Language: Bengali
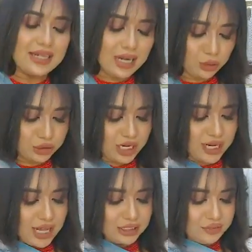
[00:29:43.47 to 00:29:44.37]
এটা হচ্ছে
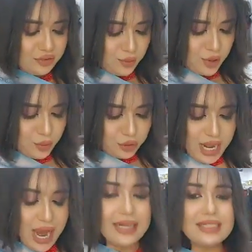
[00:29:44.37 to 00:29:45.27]
কাঞ্জিবরমের
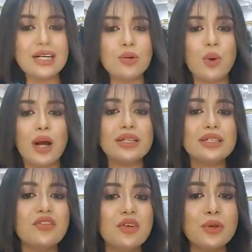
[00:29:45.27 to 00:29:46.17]
মধ্যে আরেকটা
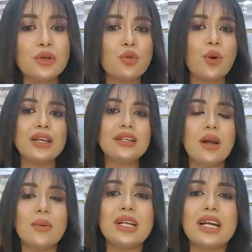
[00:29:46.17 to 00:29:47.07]
কোয়ালিটি বিভিন্ন
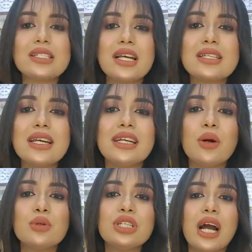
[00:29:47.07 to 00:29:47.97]
কোয়ালিটি আমাদের কাছে আছে
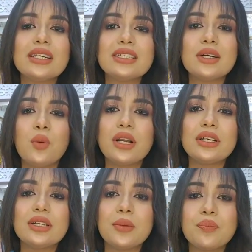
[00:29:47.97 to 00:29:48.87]
এটা হচ্ছে আরেকটা
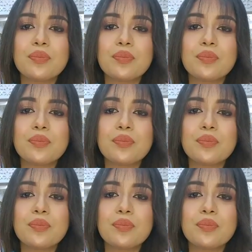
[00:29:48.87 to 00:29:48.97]
কোয়ালিটি